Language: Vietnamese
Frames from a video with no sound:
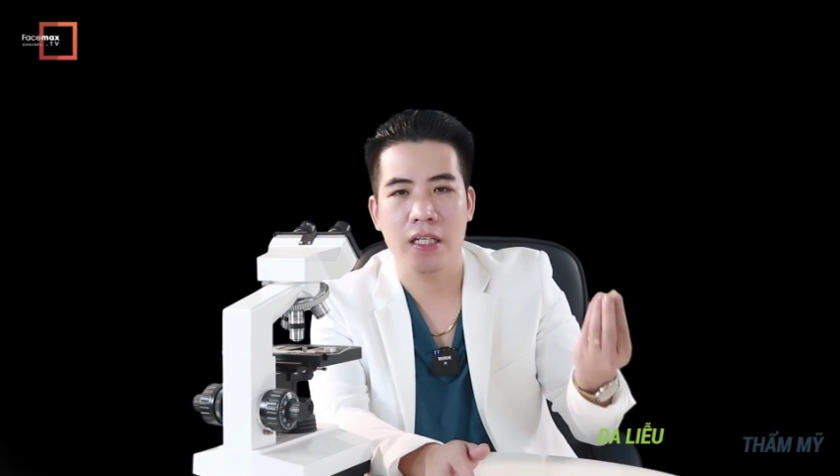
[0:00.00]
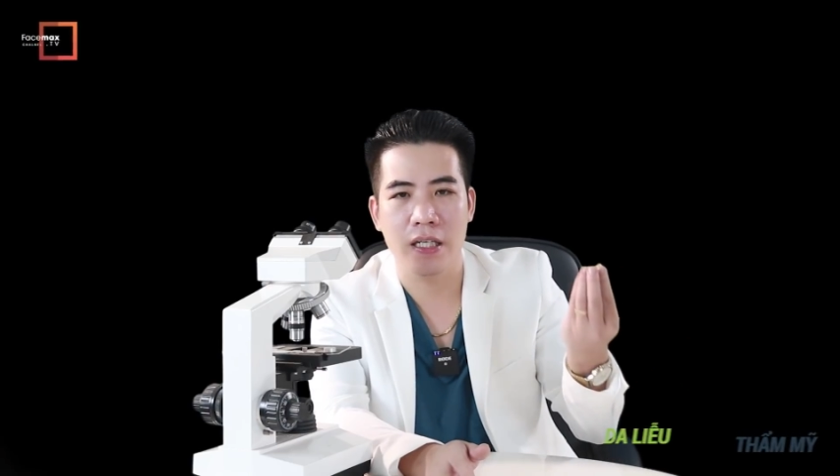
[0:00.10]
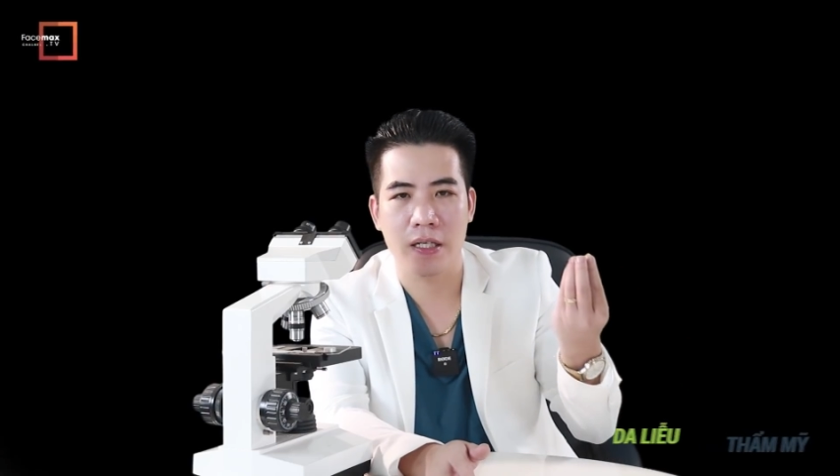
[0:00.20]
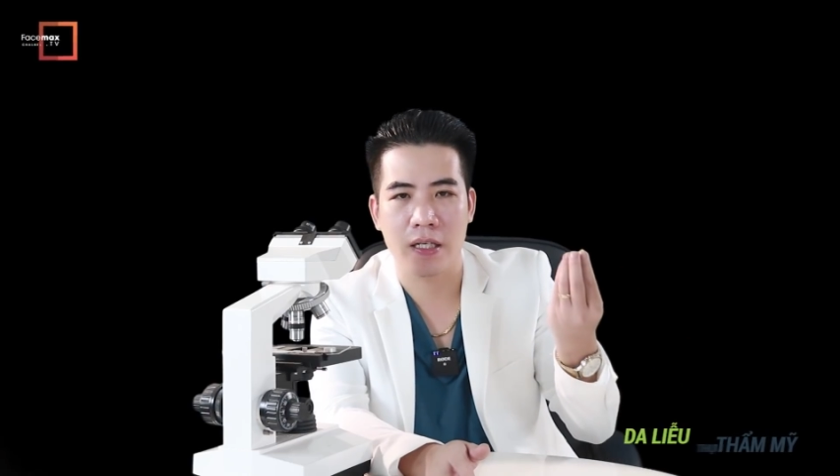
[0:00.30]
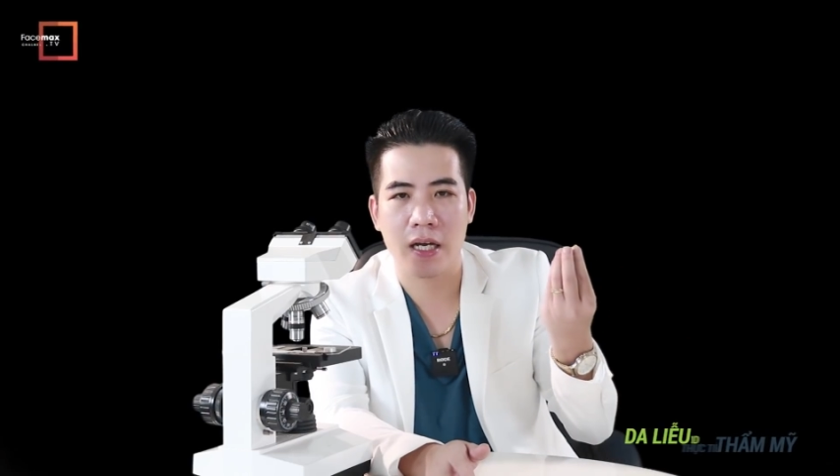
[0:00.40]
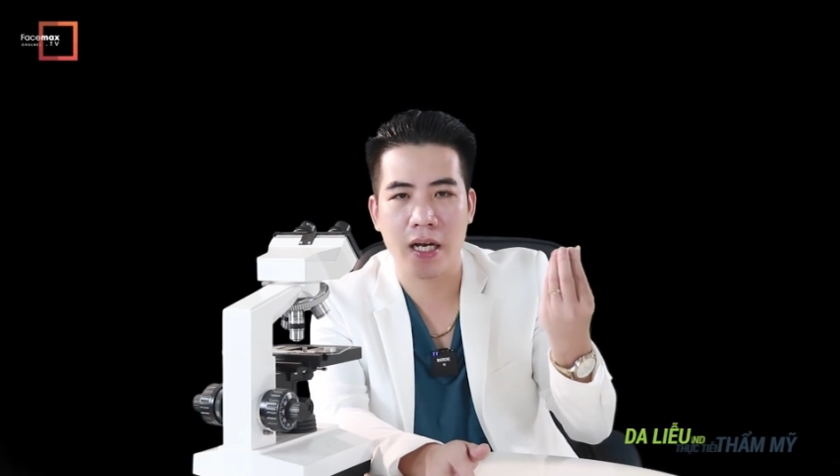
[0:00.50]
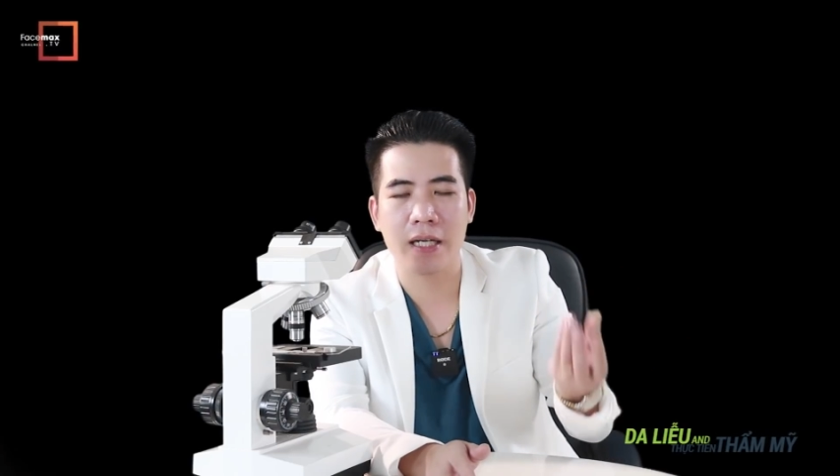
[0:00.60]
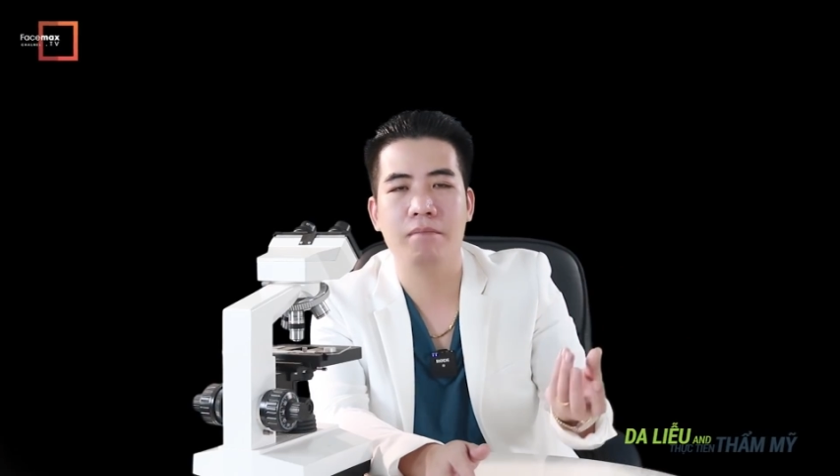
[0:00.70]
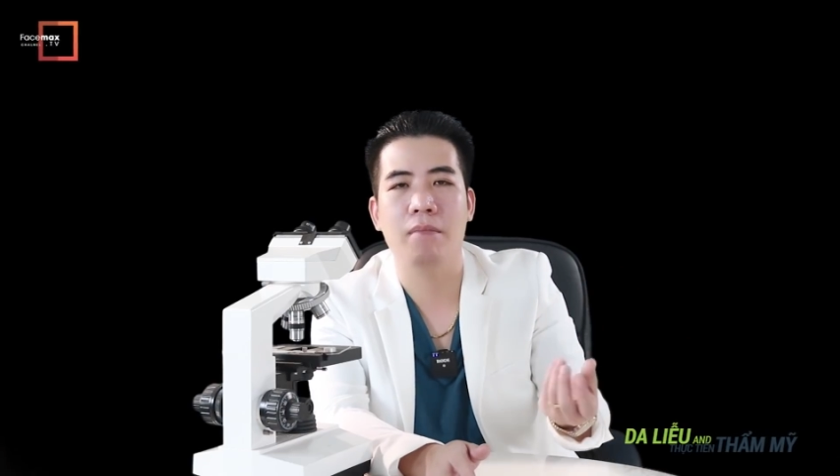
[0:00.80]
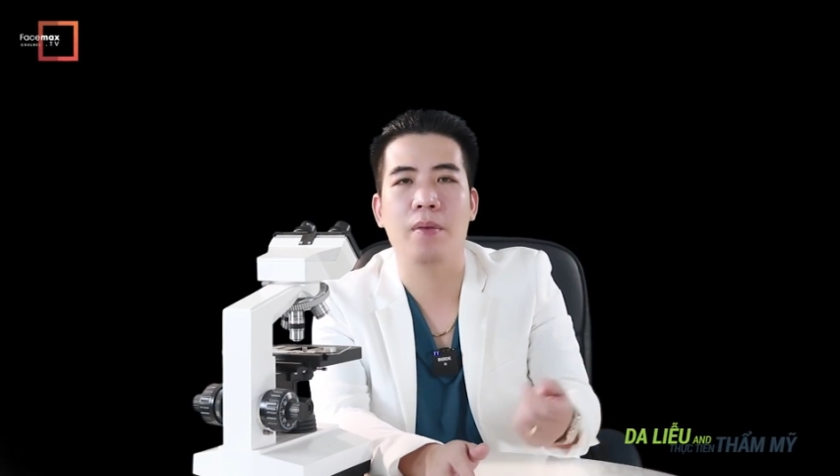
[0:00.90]
thì cái
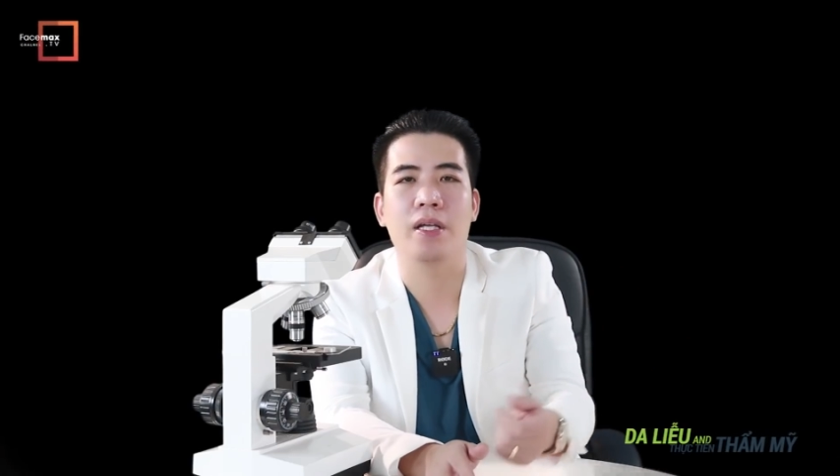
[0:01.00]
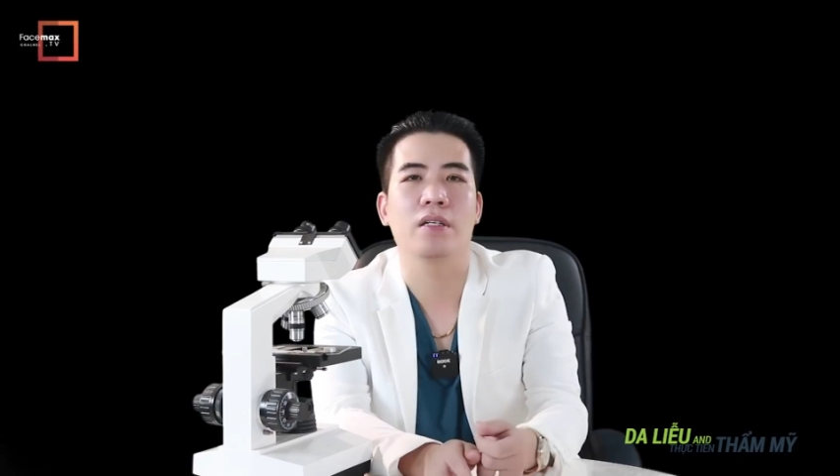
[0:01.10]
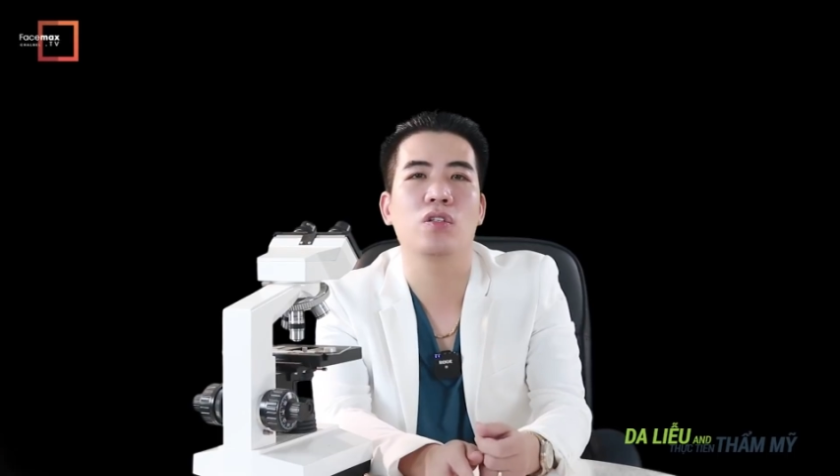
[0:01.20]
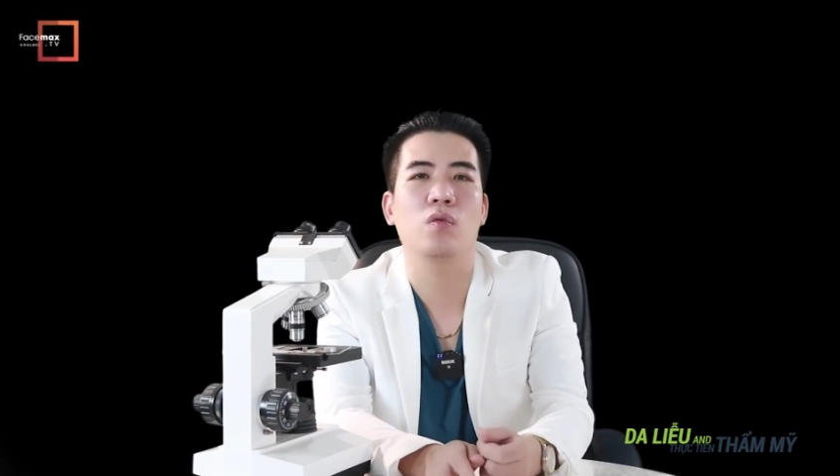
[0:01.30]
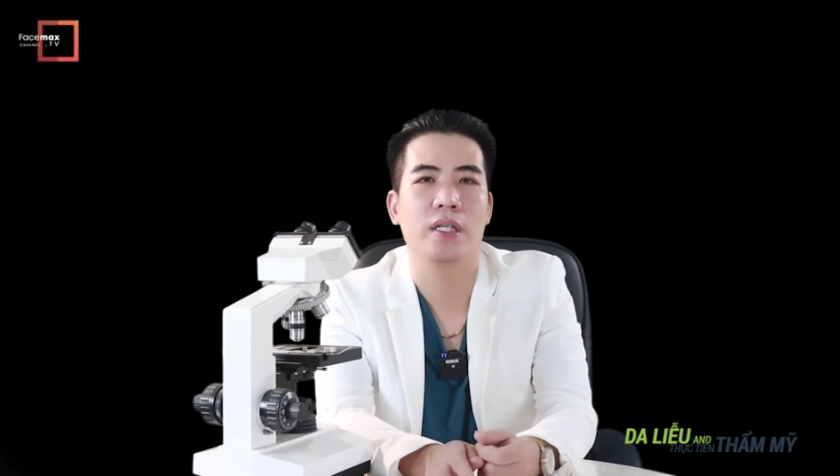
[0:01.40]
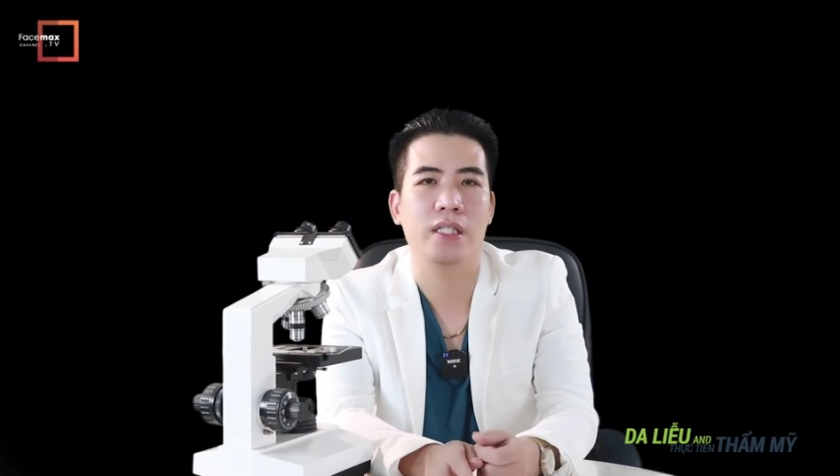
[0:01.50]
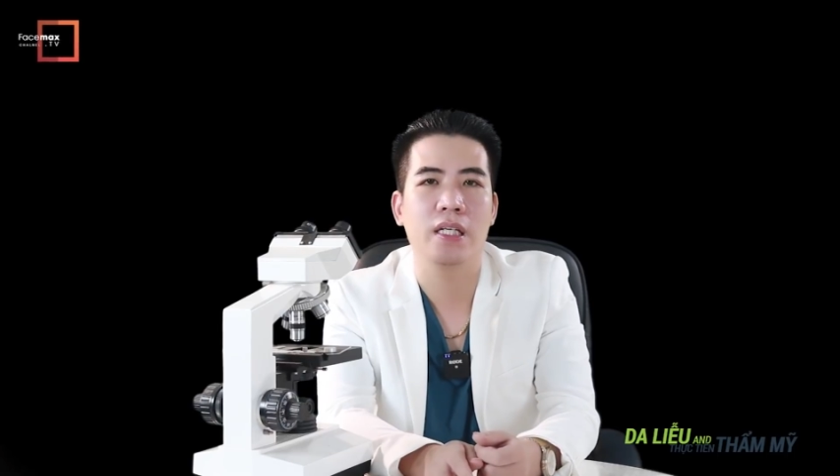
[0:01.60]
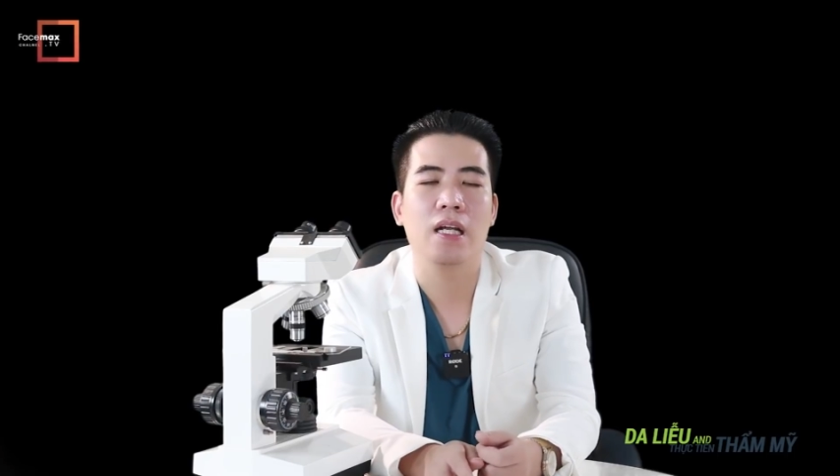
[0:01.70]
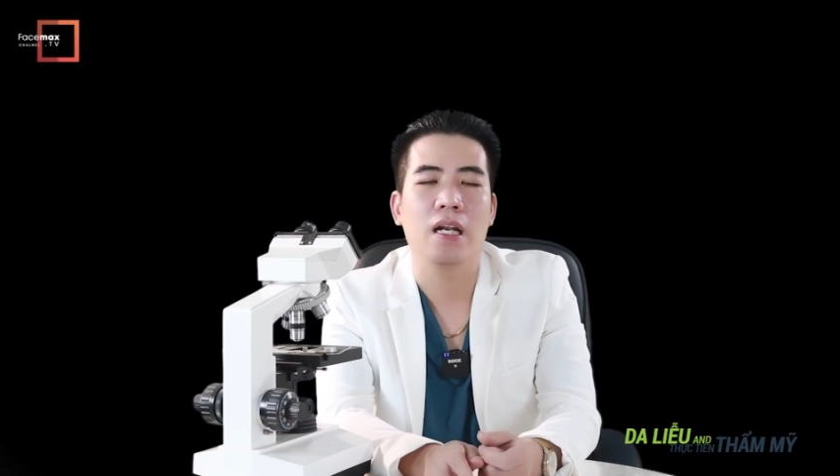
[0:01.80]
cách mà mình ứng dụng là gì